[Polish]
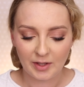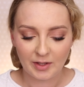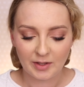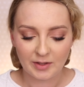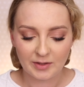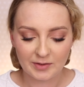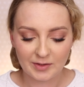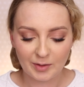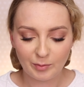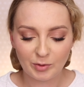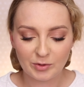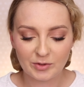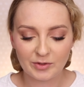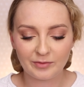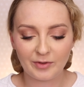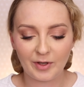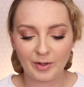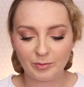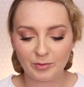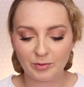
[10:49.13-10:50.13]

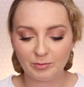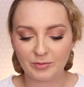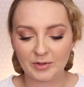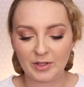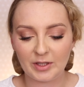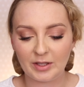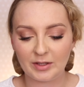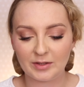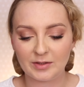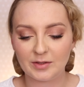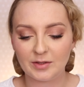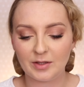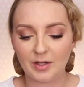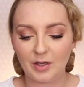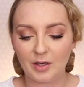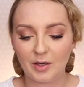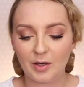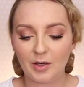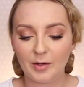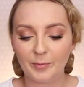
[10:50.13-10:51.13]
Zamocowałam ją teraz
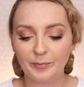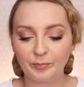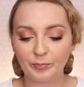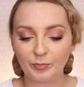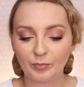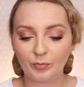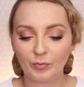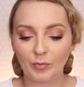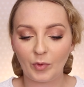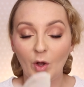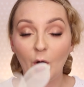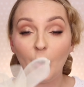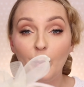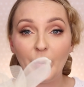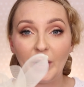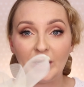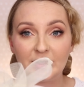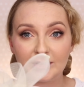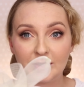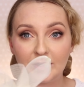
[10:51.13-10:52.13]
na mm,
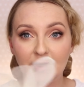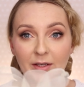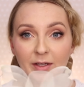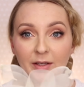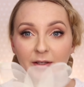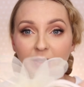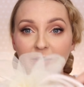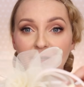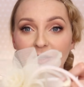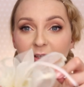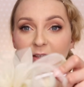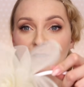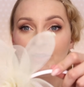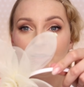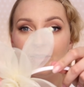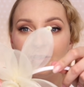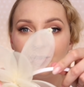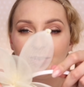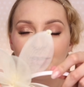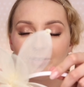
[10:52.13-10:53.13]
opaskę.
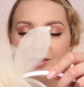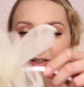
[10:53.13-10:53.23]
Jest to